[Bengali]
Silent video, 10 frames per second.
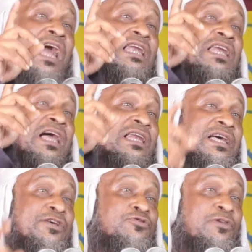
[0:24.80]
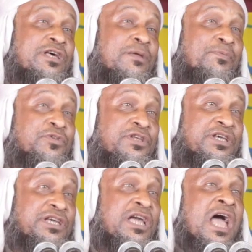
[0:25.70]
আল্লাহ আল্লাহ রাসুলের প্রতি
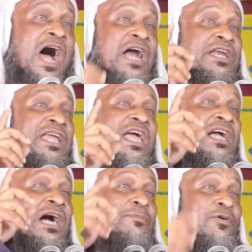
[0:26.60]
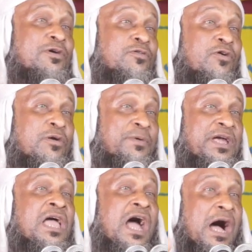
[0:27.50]
আর নেক আমল করবে
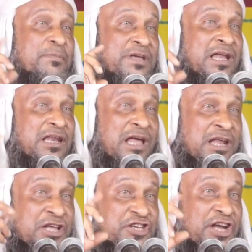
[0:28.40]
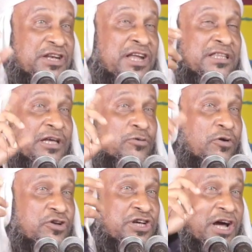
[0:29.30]
আমি আল্লাহর জান্নাতের
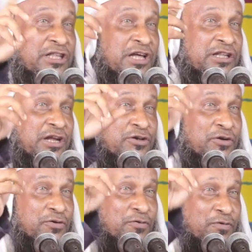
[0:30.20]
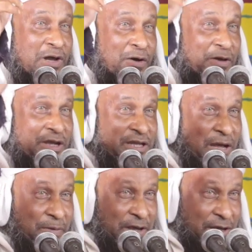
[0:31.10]
দরজা তাদের জন্য খোলা হয়ে
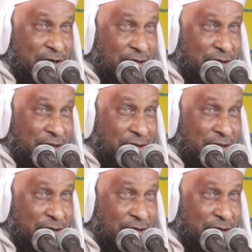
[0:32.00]
যাবে